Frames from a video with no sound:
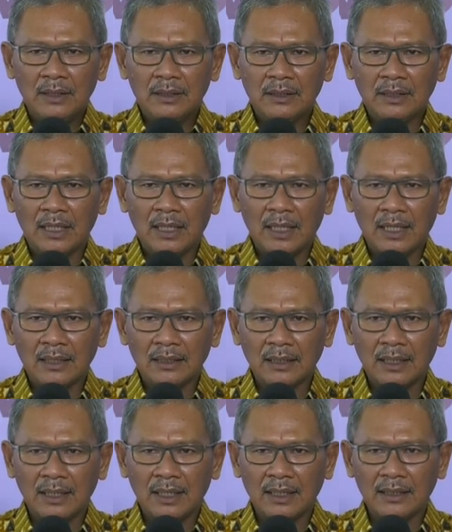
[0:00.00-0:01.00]
tidak
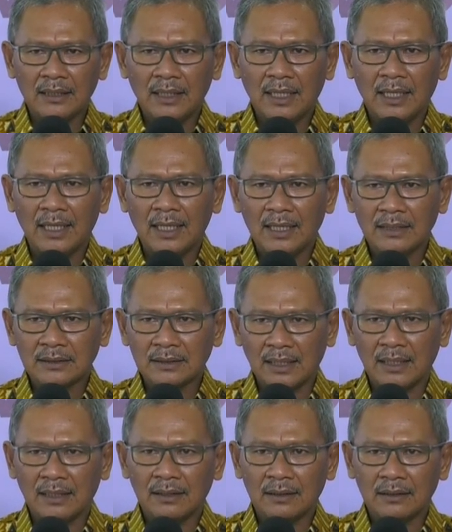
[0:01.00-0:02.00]
ada lagi
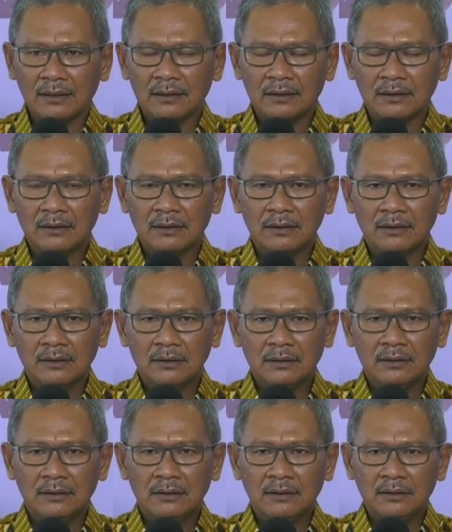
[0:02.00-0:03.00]
alasan
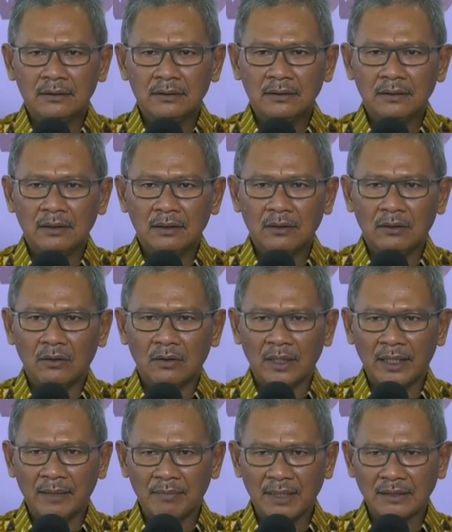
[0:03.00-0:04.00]

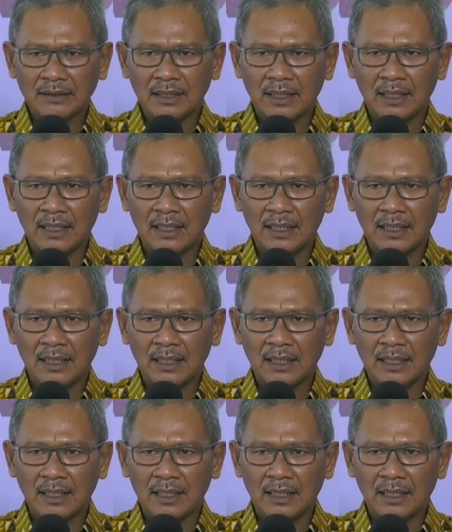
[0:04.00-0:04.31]
oleh